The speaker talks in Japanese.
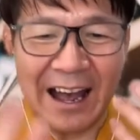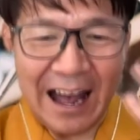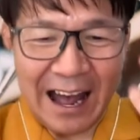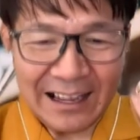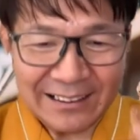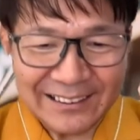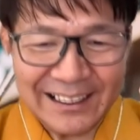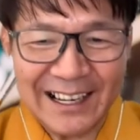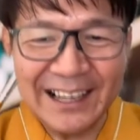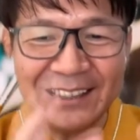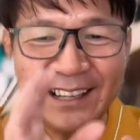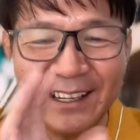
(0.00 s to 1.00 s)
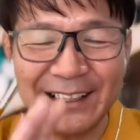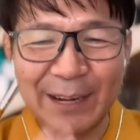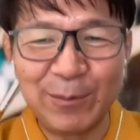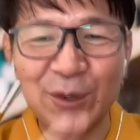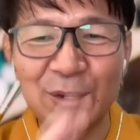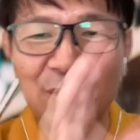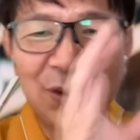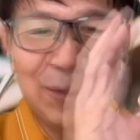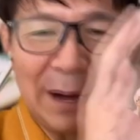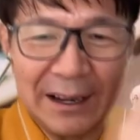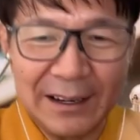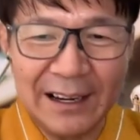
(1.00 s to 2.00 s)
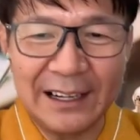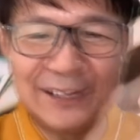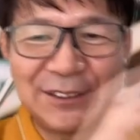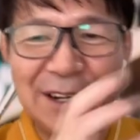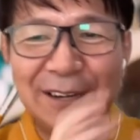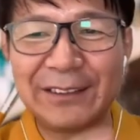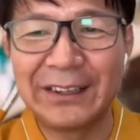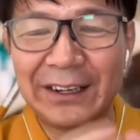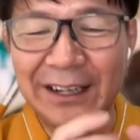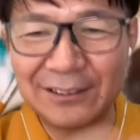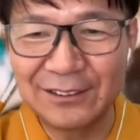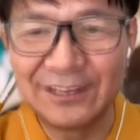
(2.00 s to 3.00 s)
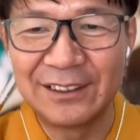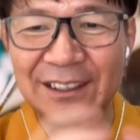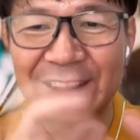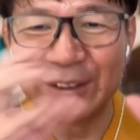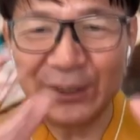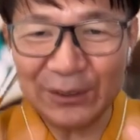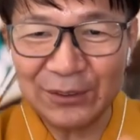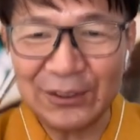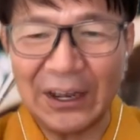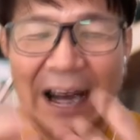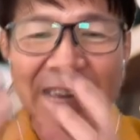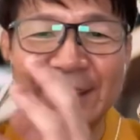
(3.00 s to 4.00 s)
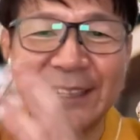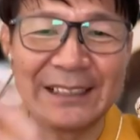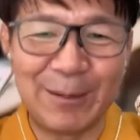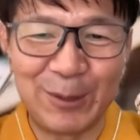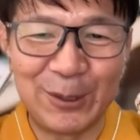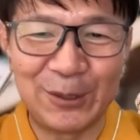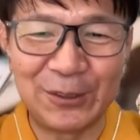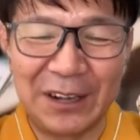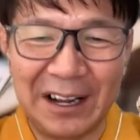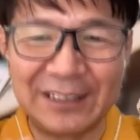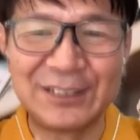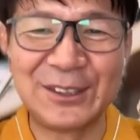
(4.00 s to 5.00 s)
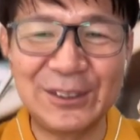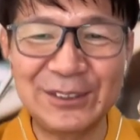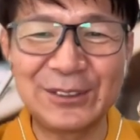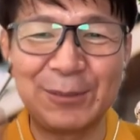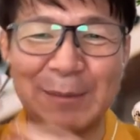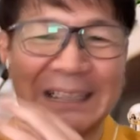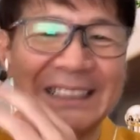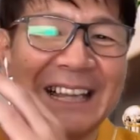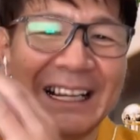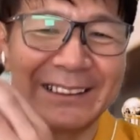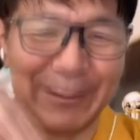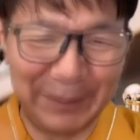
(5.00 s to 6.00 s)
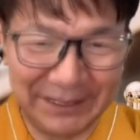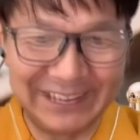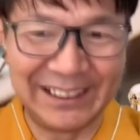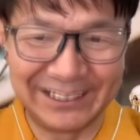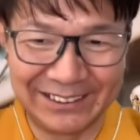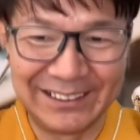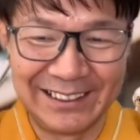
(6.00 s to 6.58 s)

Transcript: 安定的なものをばっかり使うんではなく、ちょっと外れたものとかちょっと間違ってもいいんです。